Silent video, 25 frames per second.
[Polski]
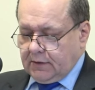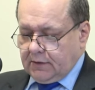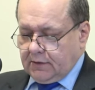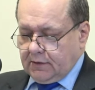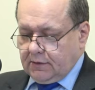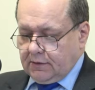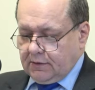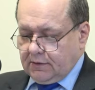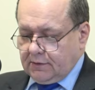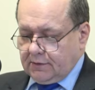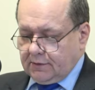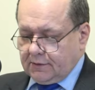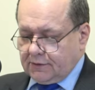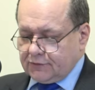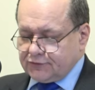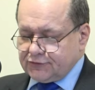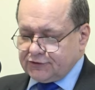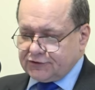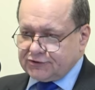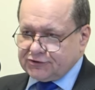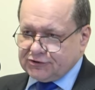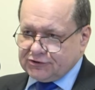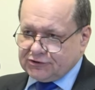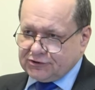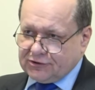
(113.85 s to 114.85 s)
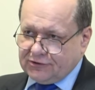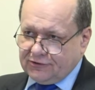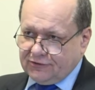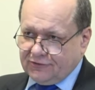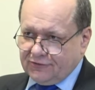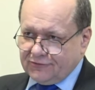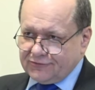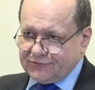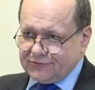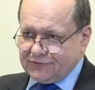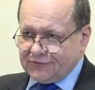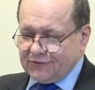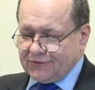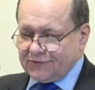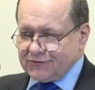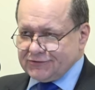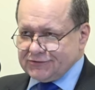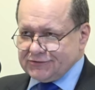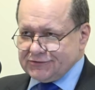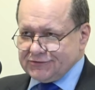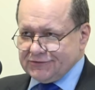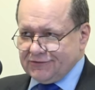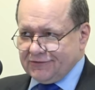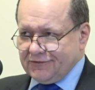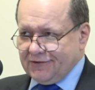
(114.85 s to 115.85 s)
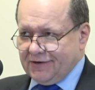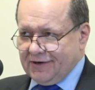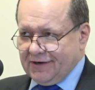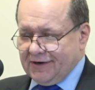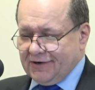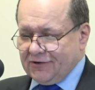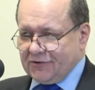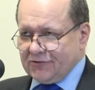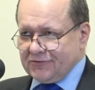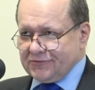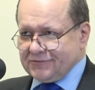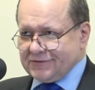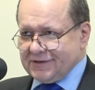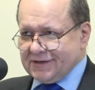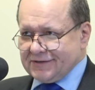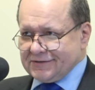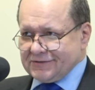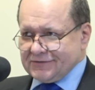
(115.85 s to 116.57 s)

Y, chociaż jeśli chodzi o Aarona,